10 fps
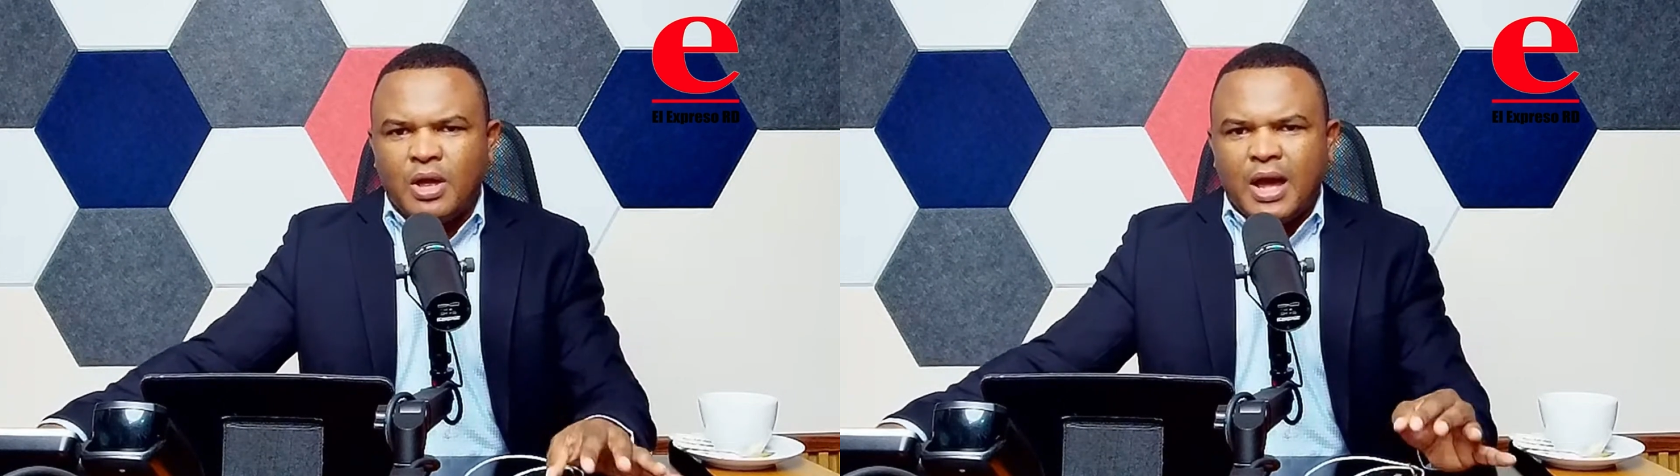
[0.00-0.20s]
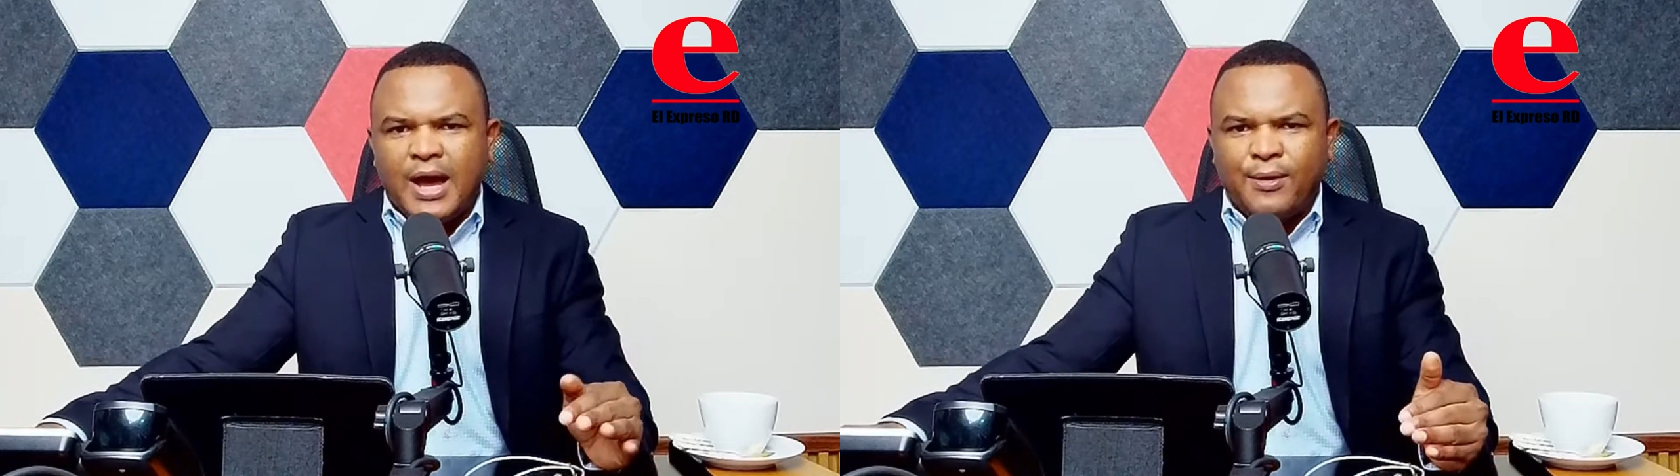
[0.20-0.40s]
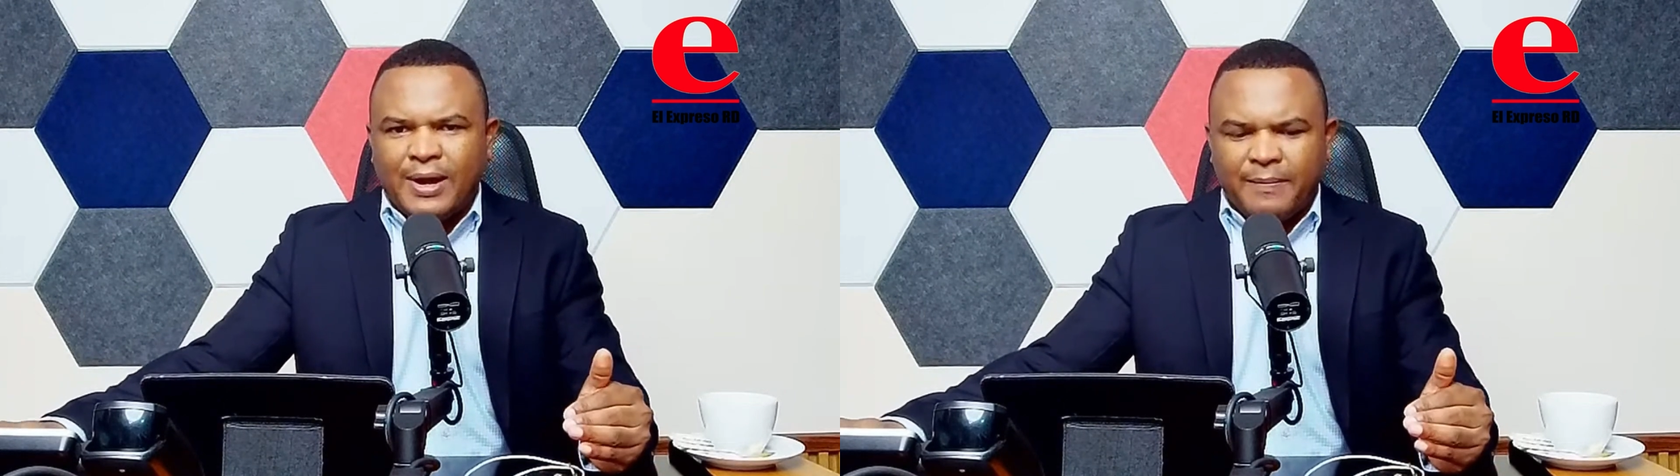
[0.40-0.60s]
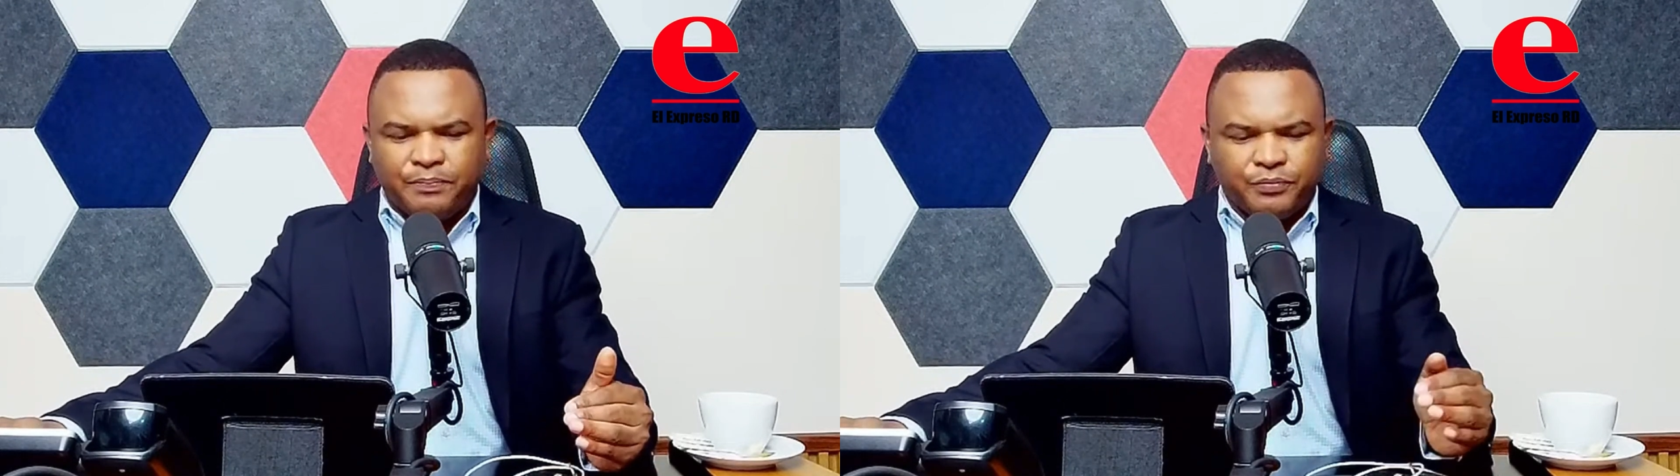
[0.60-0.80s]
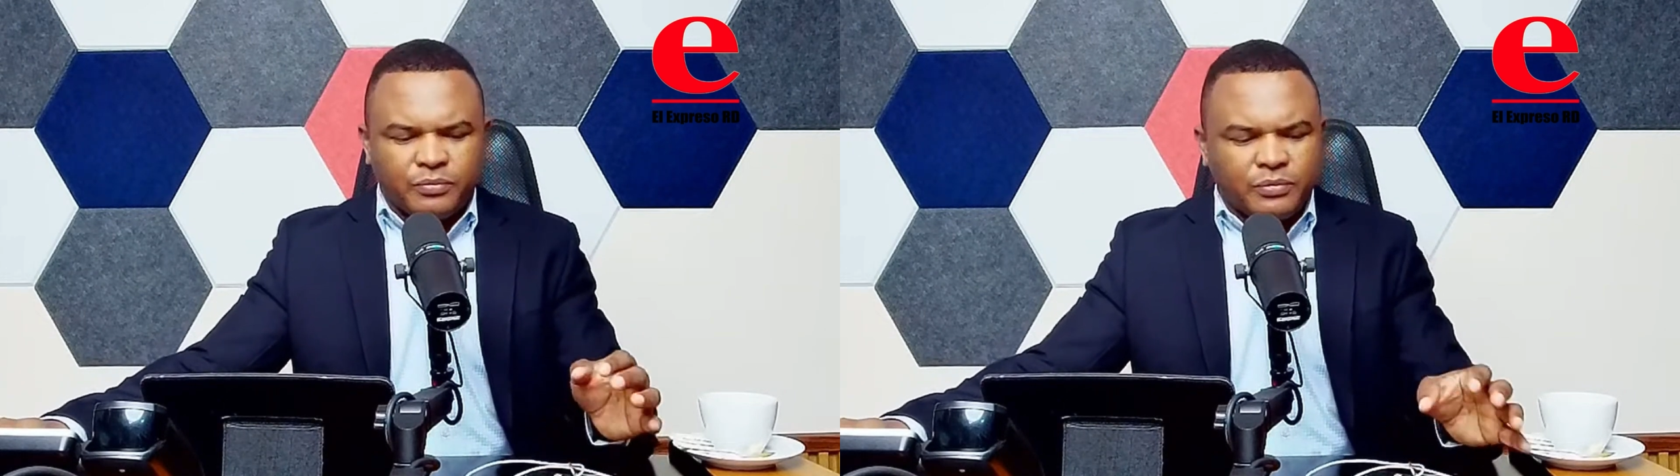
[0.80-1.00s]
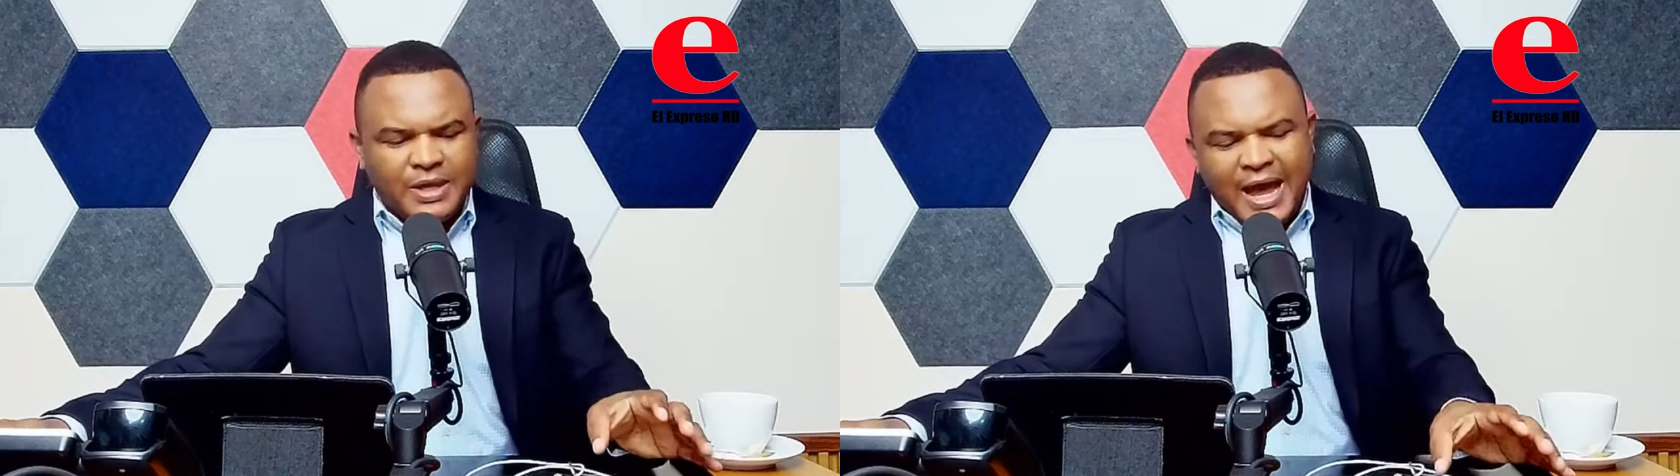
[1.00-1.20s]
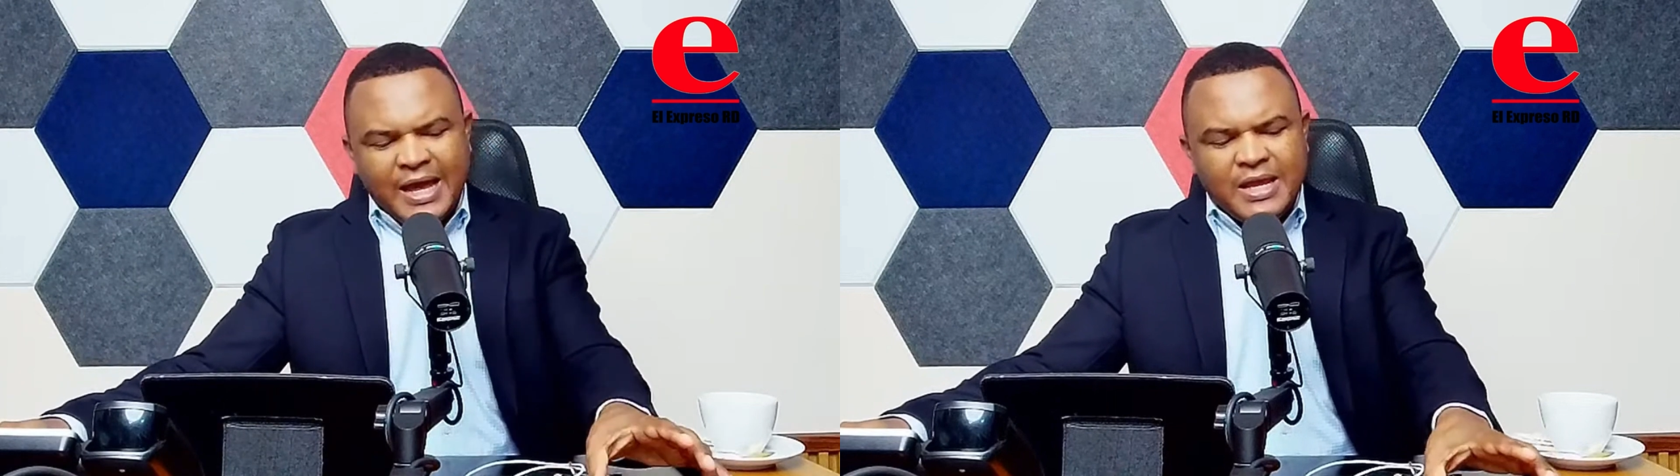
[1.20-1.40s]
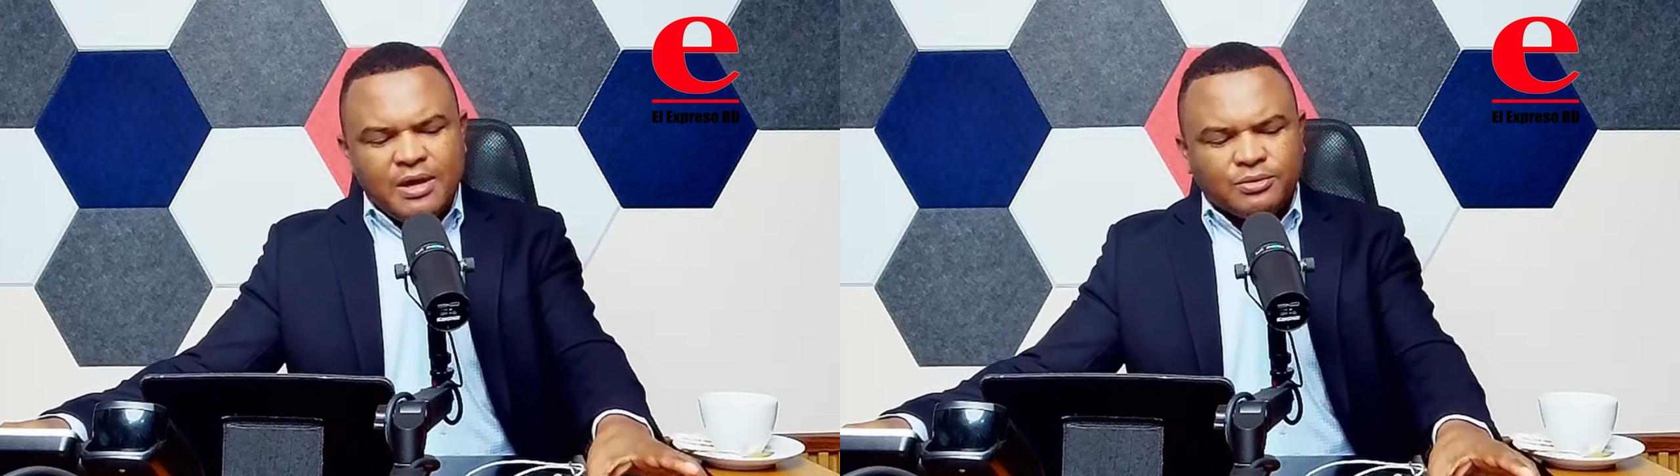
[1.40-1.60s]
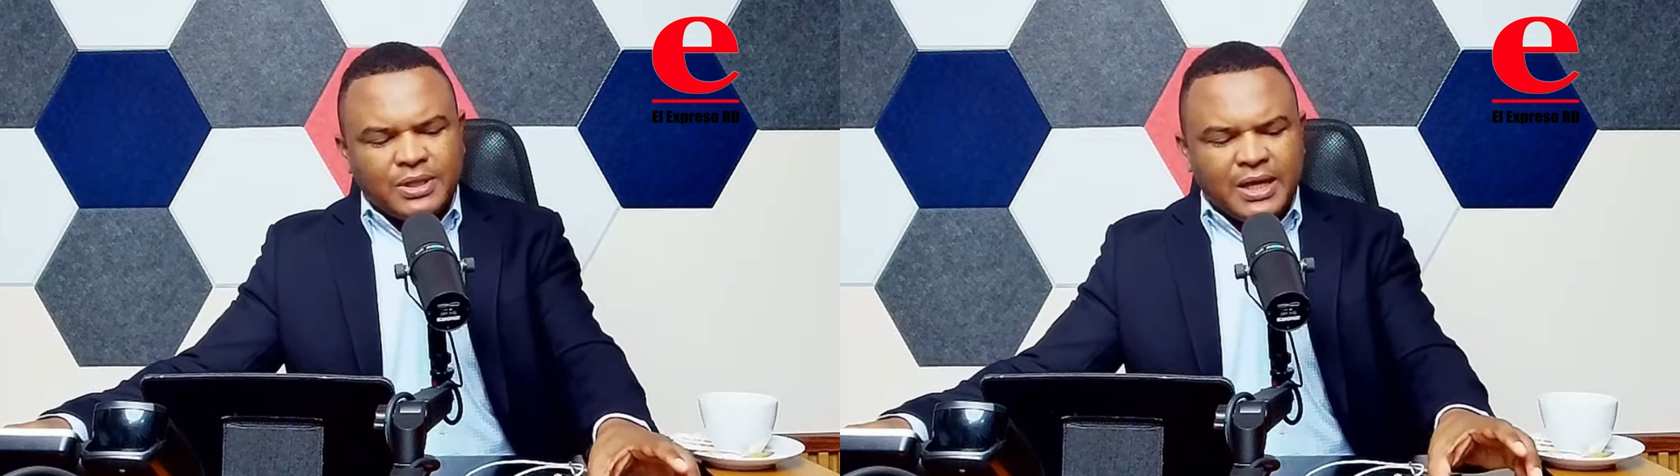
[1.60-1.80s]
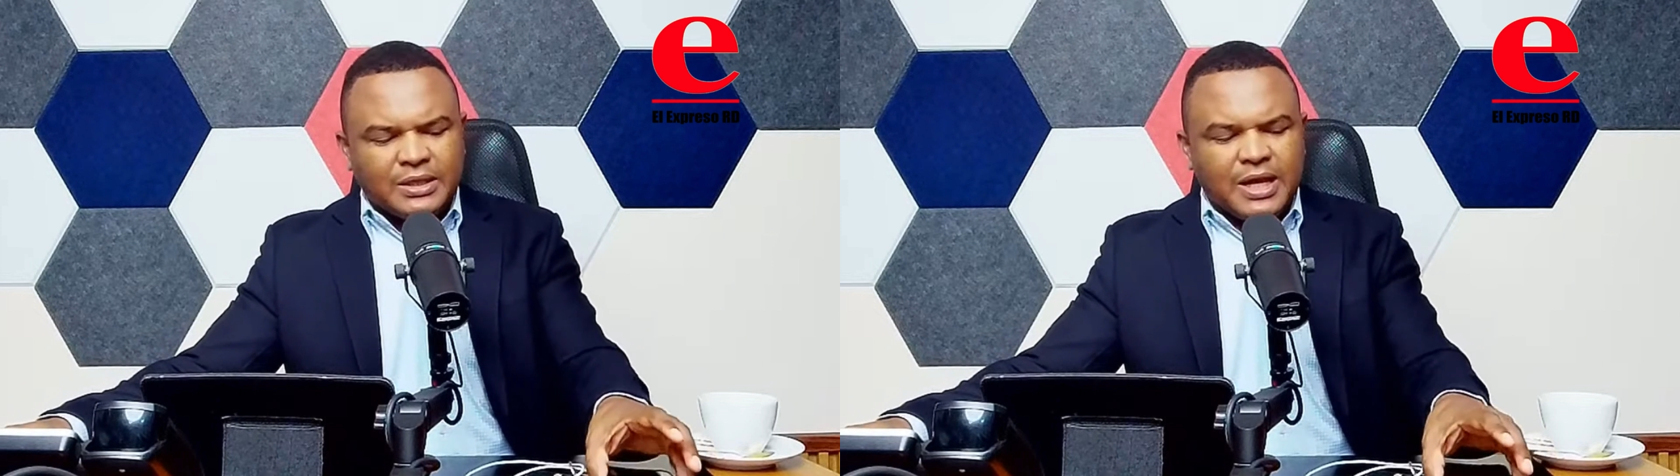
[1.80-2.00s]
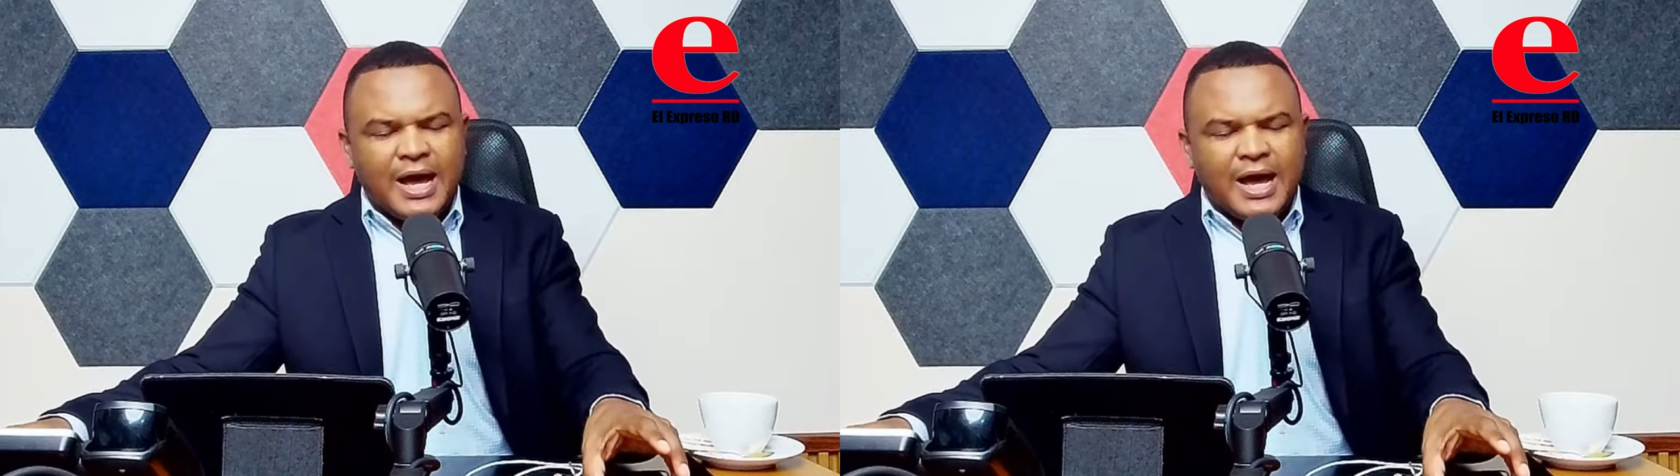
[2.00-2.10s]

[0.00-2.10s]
Ahora, de ahí a usted